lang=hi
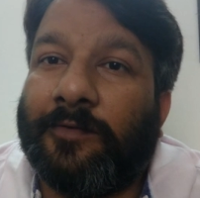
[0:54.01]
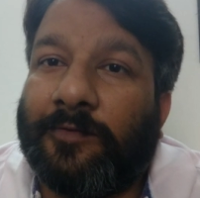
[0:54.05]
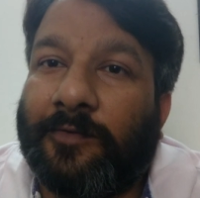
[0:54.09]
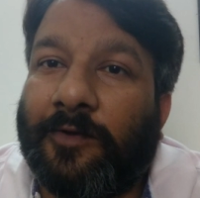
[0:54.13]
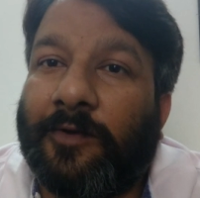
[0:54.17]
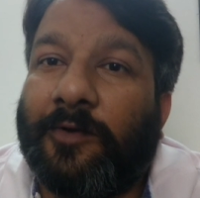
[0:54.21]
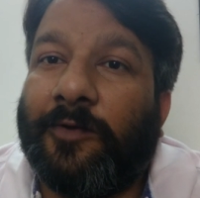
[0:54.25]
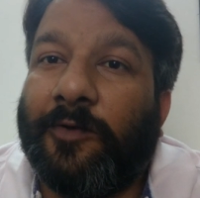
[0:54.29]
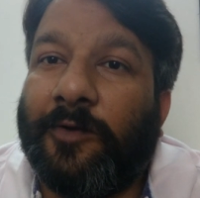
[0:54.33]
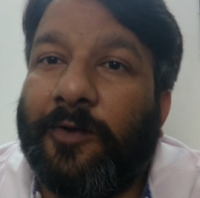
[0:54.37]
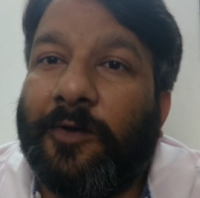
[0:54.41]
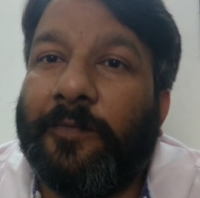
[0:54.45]

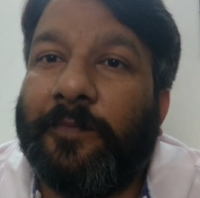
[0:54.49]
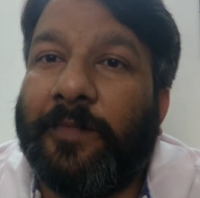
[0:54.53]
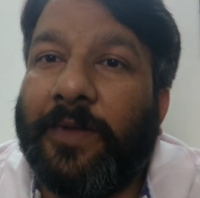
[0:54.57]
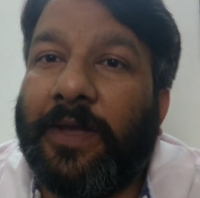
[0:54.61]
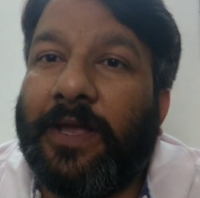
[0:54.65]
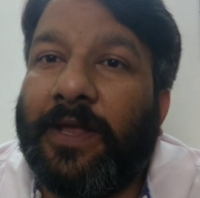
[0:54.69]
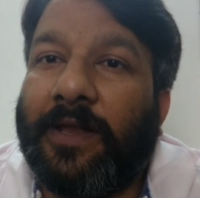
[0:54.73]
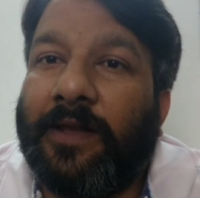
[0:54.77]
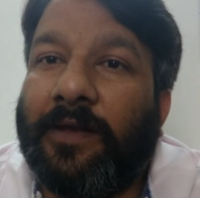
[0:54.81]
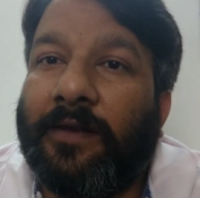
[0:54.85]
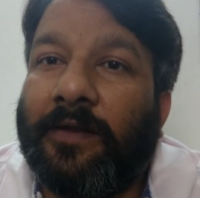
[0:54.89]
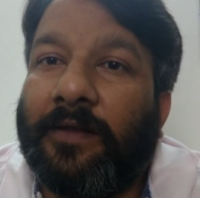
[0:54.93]
सो डू यू
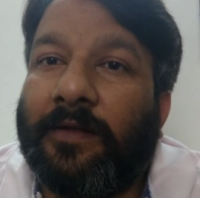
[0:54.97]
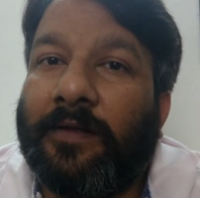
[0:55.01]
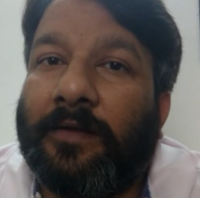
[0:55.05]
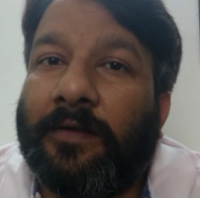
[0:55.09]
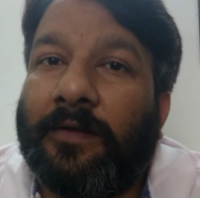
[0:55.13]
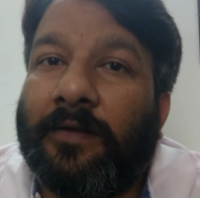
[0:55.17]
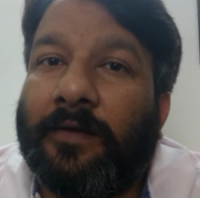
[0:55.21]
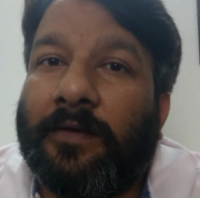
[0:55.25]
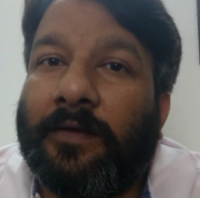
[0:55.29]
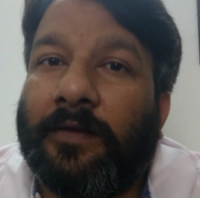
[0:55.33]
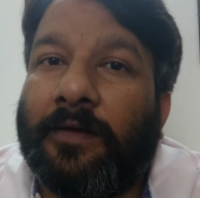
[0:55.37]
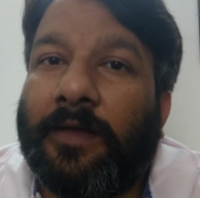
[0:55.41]
मीन
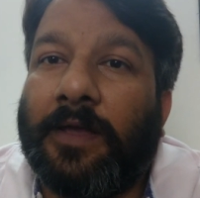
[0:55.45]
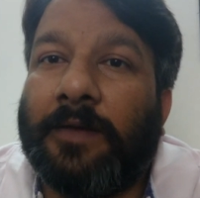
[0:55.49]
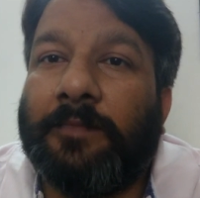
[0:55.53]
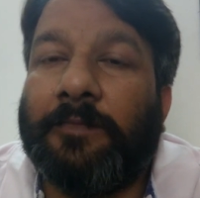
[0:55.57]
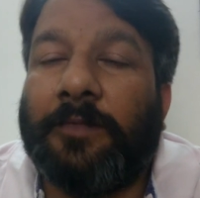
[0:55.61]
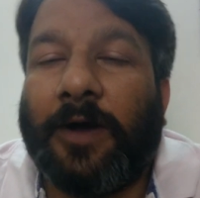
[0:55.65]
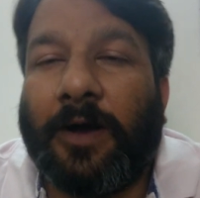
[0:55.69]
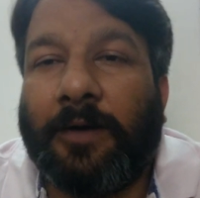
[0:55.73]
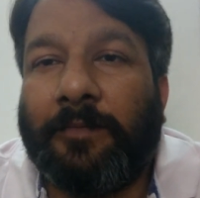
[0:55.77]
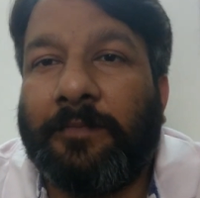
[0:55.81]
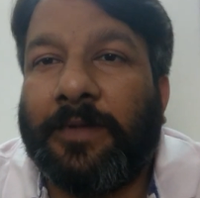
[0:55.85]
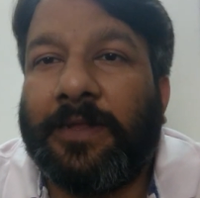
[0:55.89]
कि
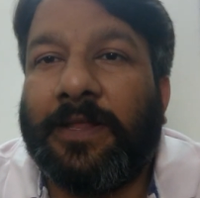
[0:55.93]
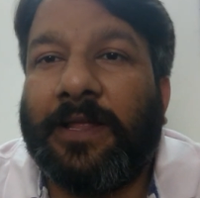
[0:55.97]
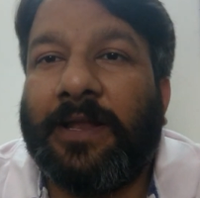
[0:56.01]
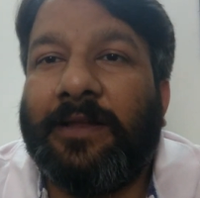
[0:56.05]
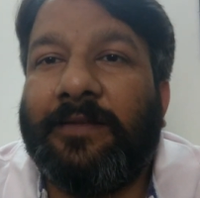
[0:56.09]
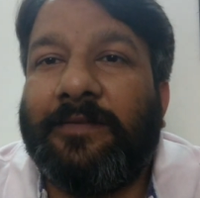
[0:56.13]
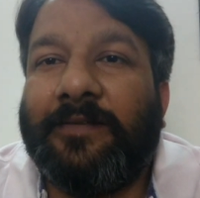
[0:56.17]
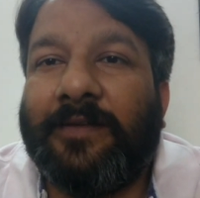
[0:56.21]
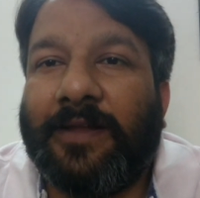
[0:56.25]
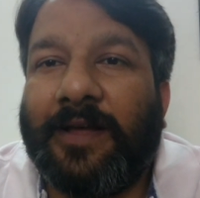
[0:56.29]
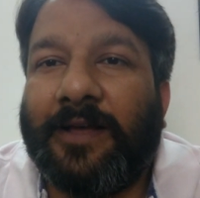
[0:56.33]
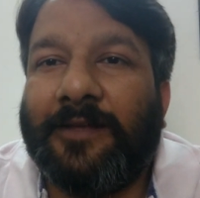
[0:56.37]
मोहम्मद
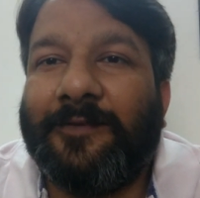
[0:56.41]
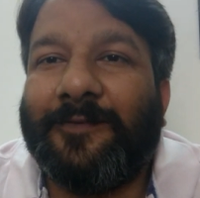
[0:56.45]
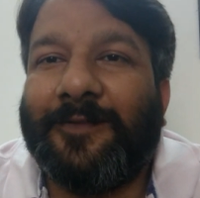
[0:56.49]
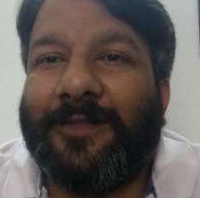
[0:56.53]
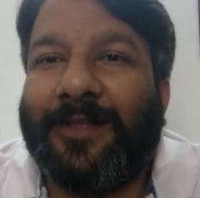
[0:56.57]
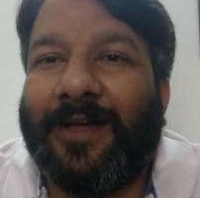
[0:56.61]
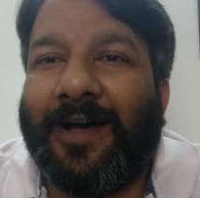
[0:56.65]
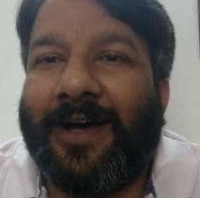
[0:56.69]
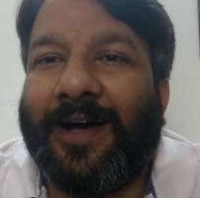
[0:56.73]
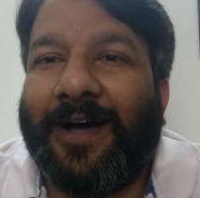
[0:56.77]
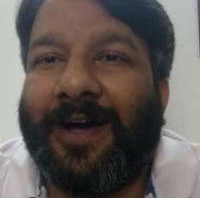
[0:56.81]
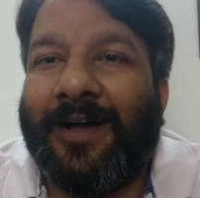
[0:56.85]
अली जिना जो
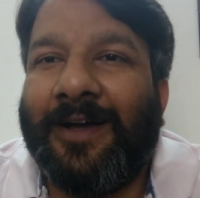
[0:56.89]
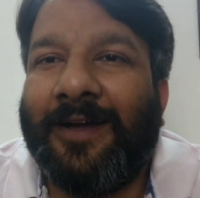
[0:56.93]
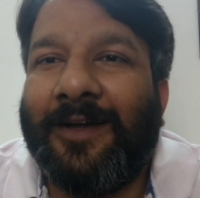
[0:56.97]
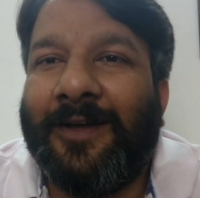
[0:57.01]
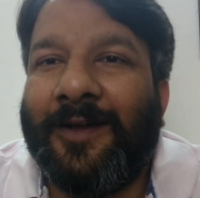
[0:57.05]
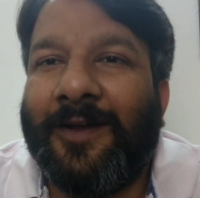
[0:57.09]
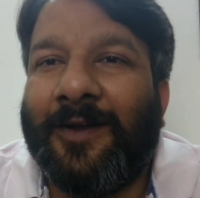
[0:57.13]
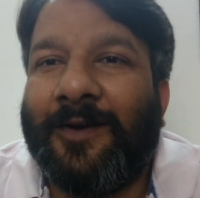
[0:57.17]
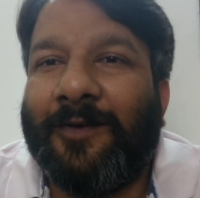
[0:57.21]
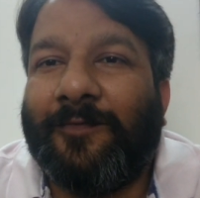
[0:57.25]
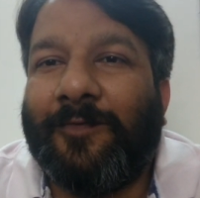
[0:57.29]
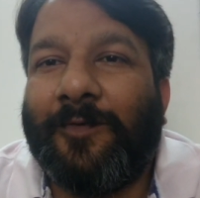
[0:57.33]
था
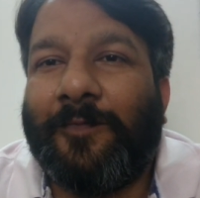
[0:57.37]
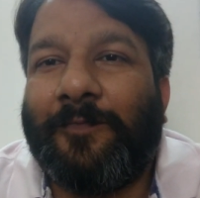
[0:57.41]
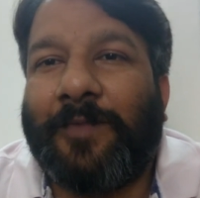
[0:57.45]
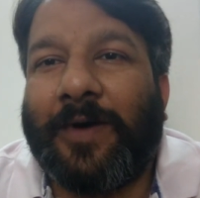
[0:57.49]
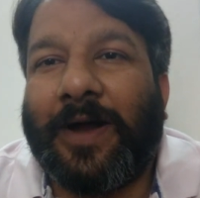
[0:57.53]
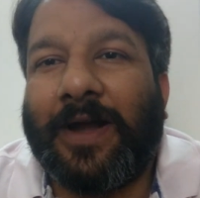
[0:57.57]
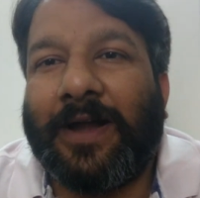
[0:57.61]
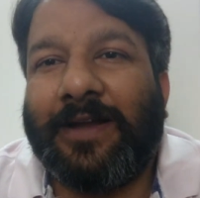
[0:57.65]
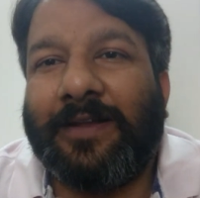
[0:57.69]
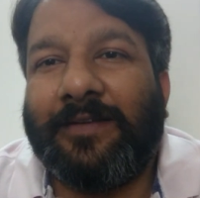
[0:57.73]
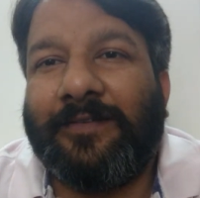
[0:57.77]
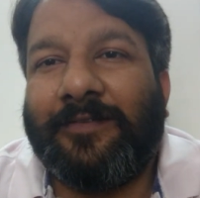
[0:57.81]
वो
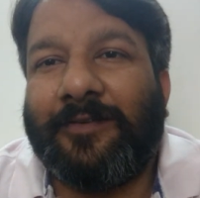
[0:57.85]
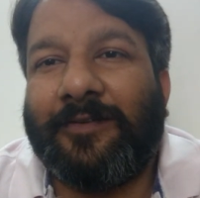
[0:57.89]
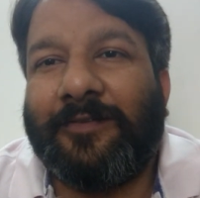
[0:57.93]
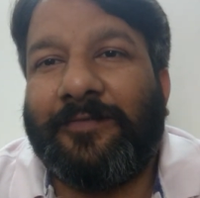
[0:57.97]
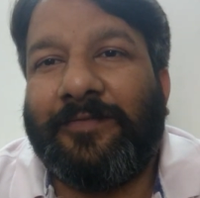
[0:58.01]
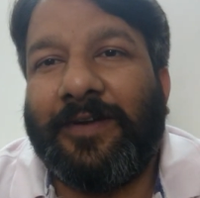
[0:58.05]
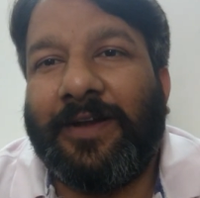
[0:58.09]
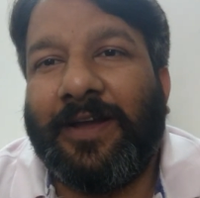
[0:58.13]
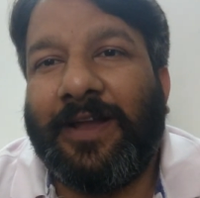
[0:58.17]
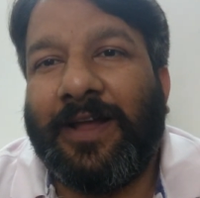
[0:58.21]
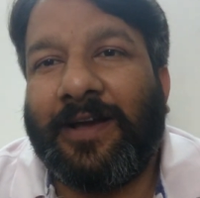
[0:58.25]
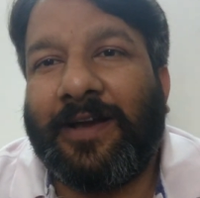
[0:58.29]
पार्टीशन
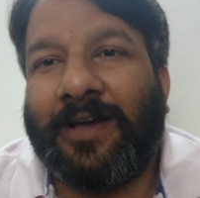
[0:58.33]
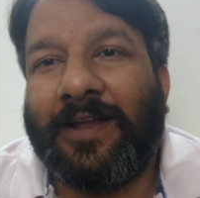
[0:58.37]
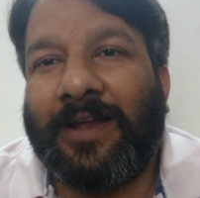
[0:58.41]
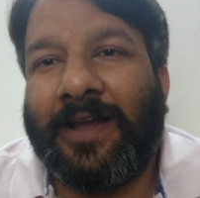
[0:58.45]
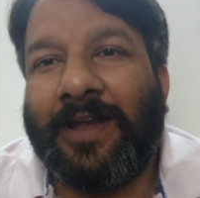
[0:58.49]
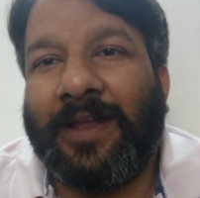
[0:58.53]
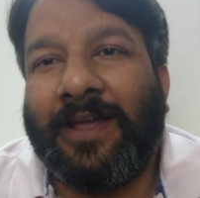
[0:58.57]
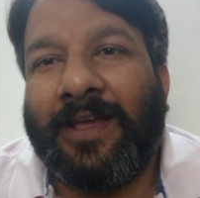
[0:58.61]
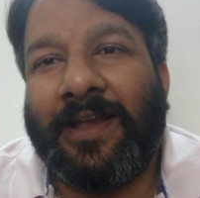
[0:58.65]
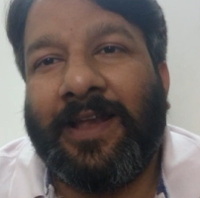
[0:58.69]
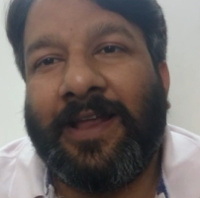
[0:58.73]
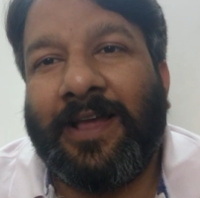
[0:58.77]
ऑफ इंडिया
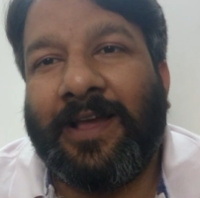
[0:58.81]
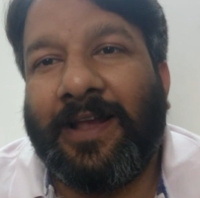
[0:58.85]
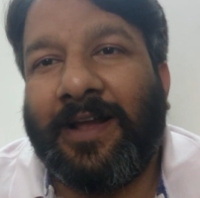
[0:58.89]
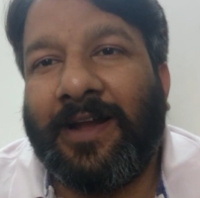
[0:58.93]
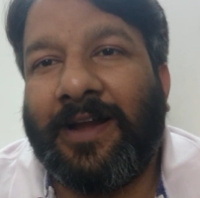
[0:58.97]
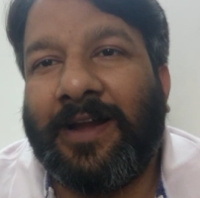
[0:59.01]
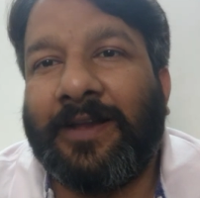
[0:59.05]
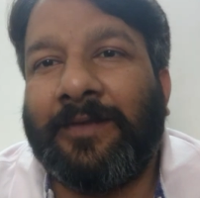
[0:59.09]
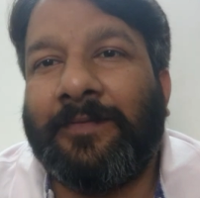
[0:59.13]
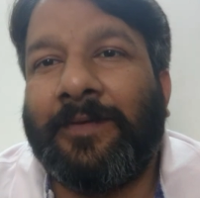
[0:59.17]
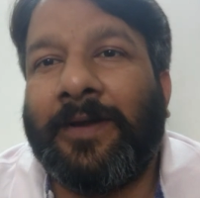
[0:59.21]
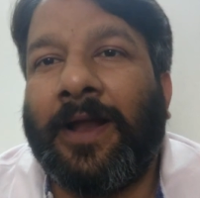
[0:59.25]
कराने के लिए एक
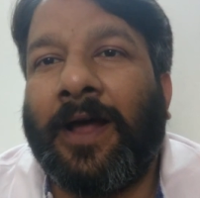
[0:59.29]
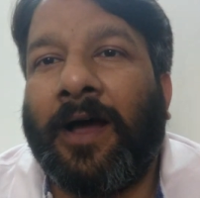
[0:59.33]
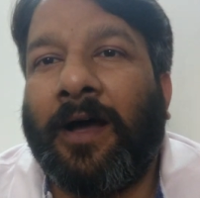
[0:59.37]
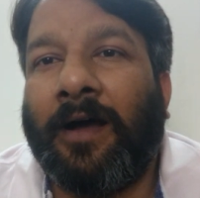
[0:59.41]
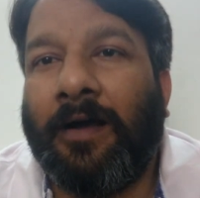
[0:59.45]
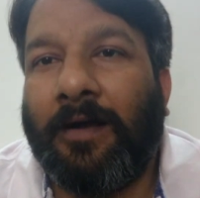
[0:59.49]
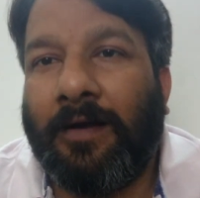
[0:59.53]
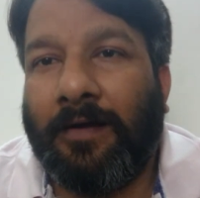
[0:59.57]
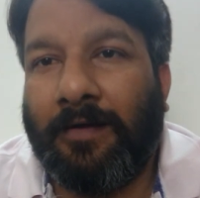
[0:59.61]
लीडर बना